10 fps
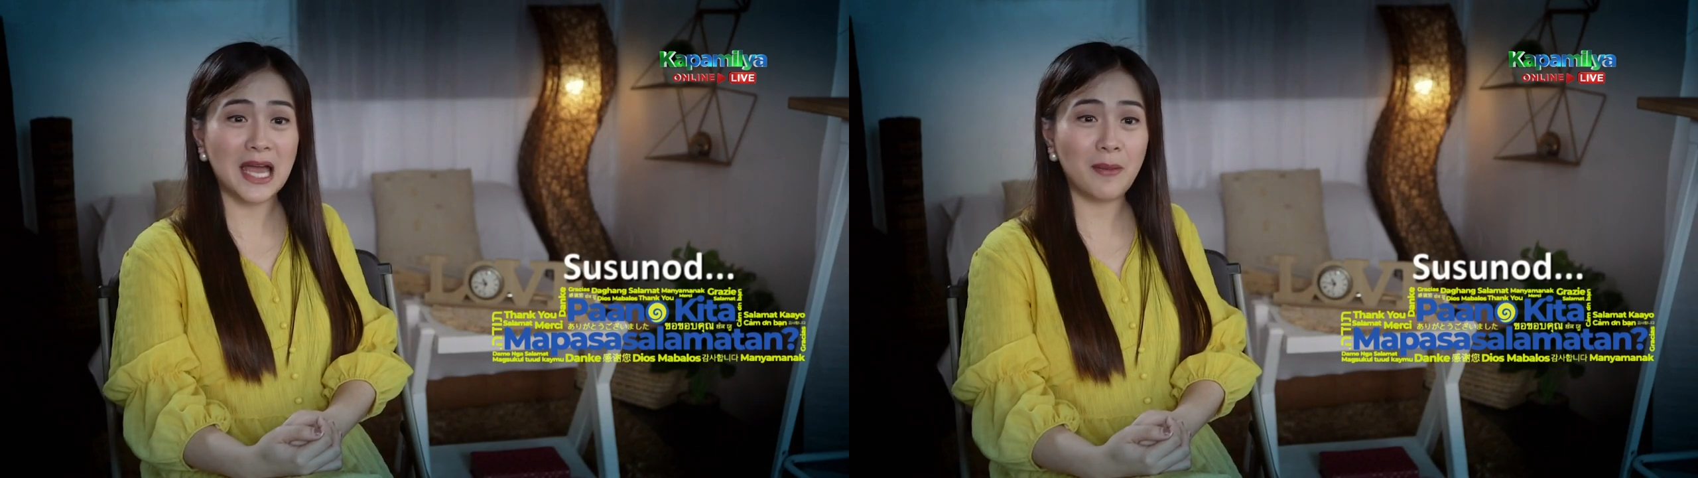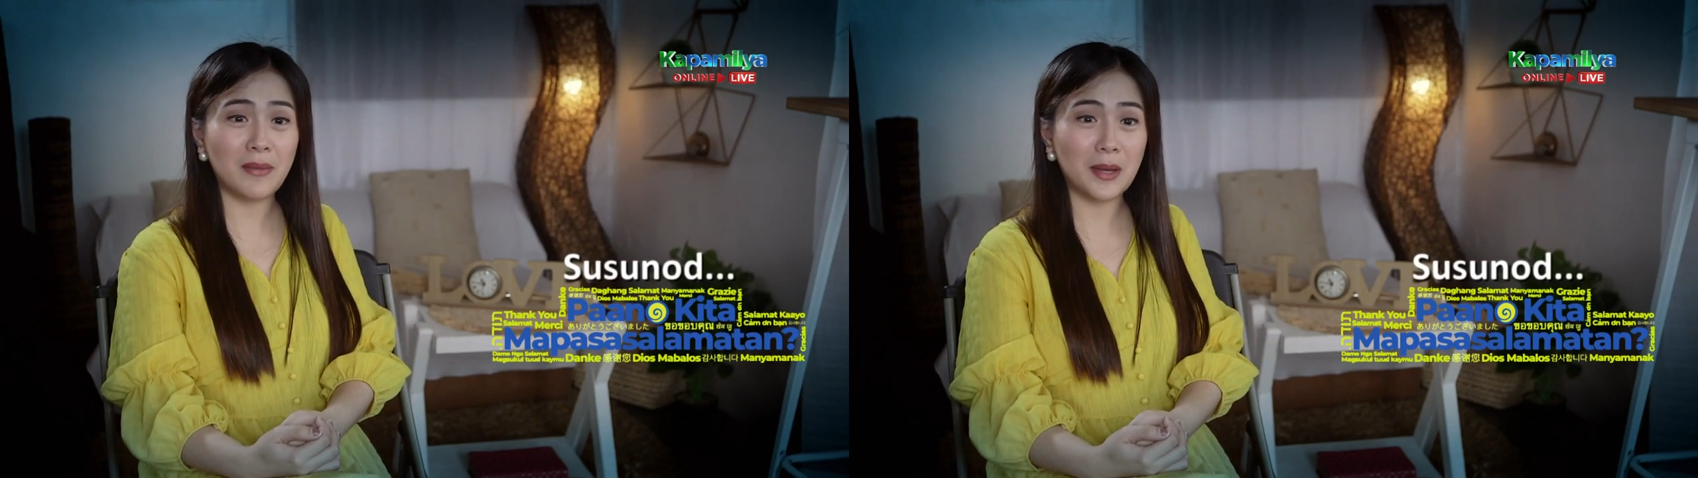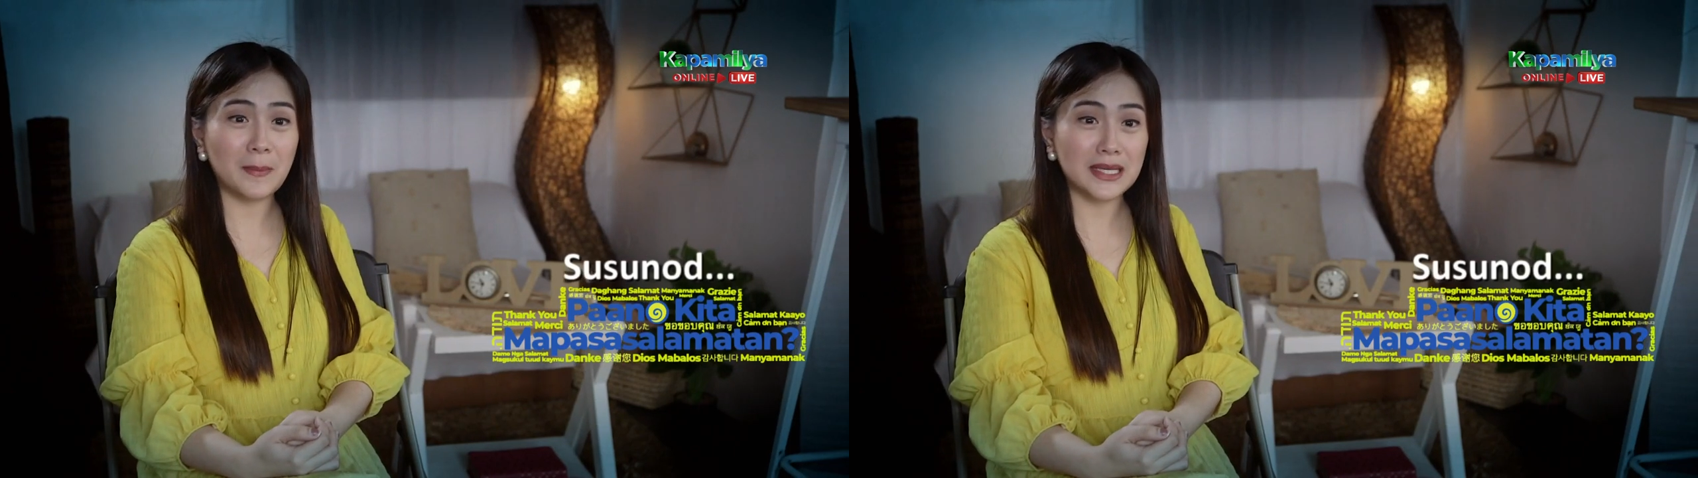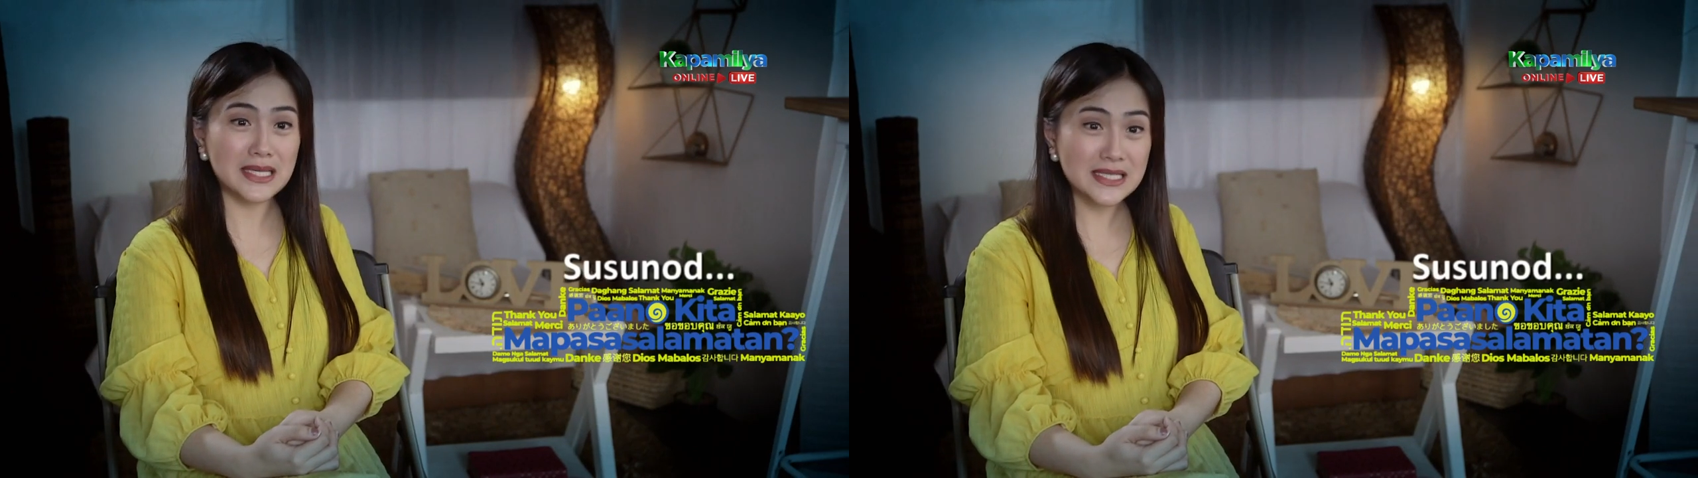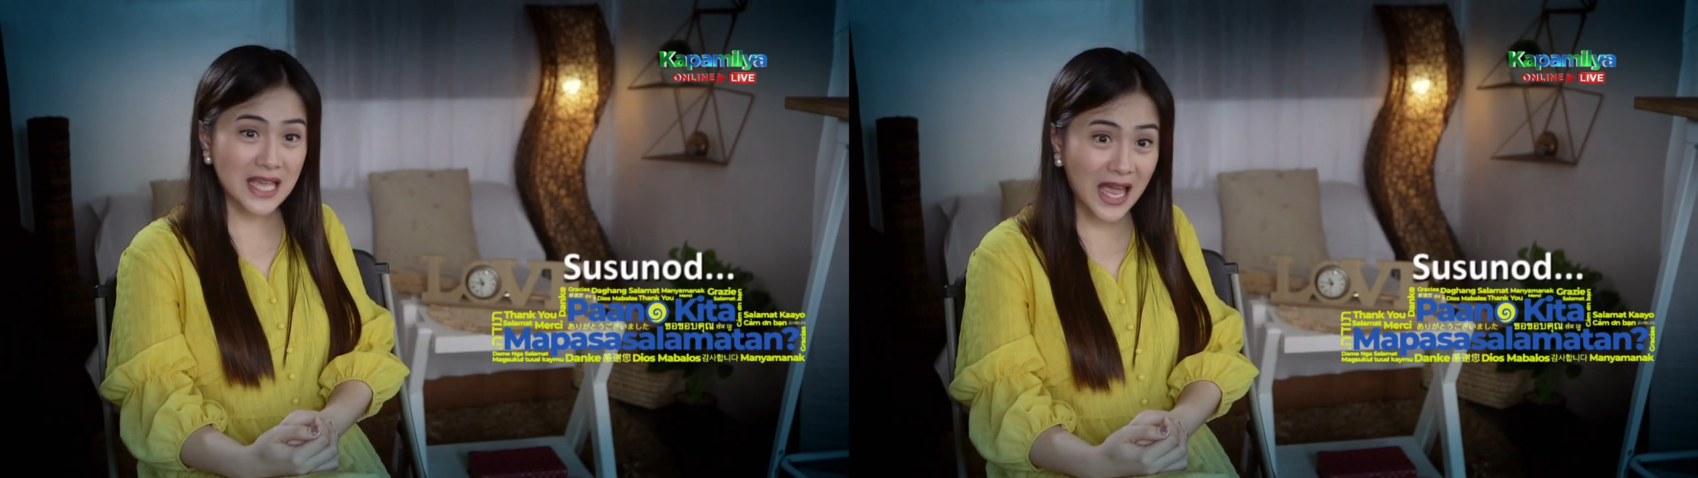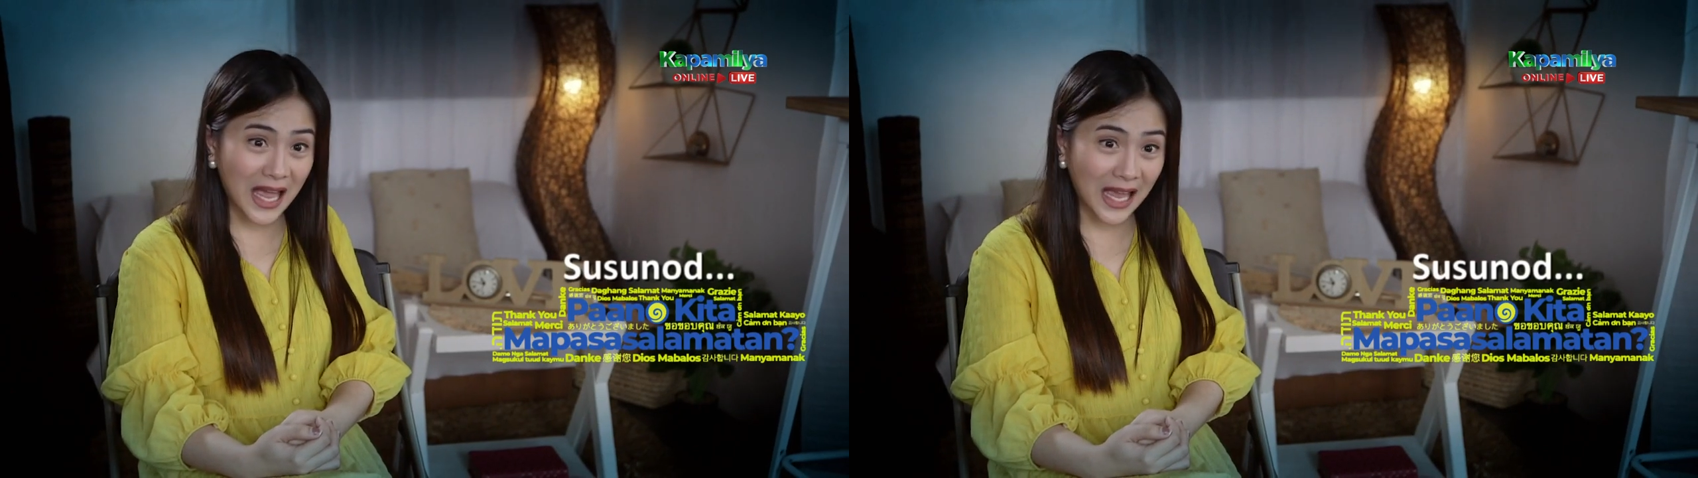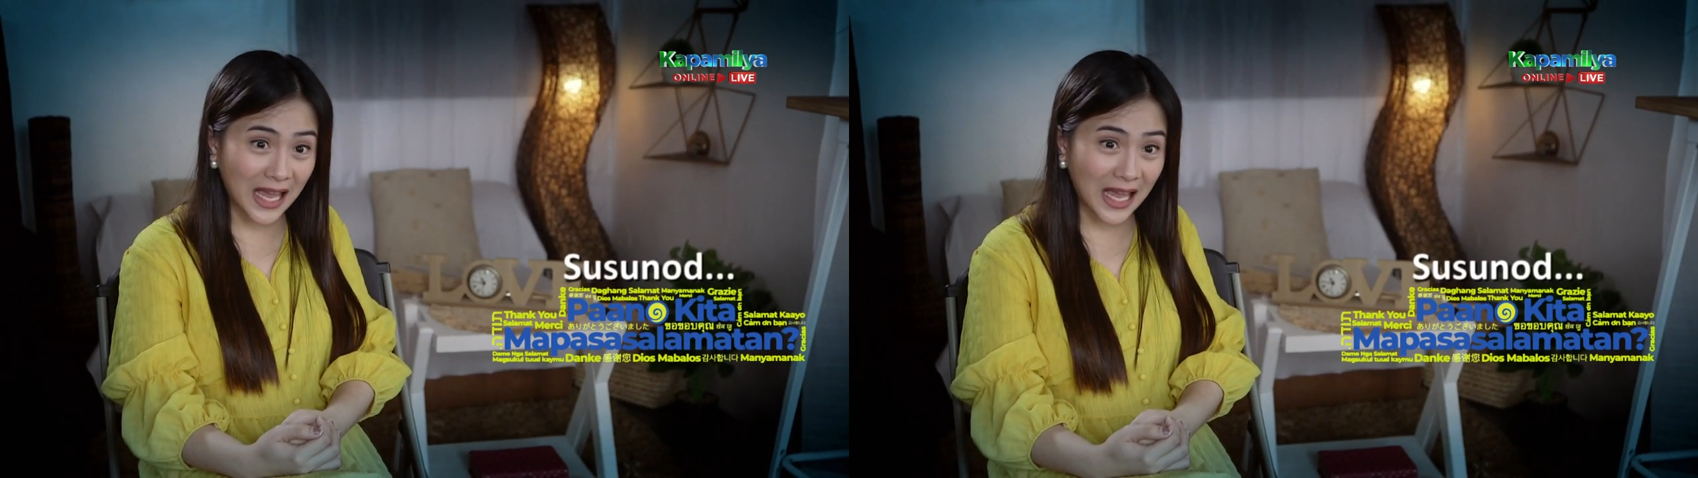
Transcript: namin ng mag-isa.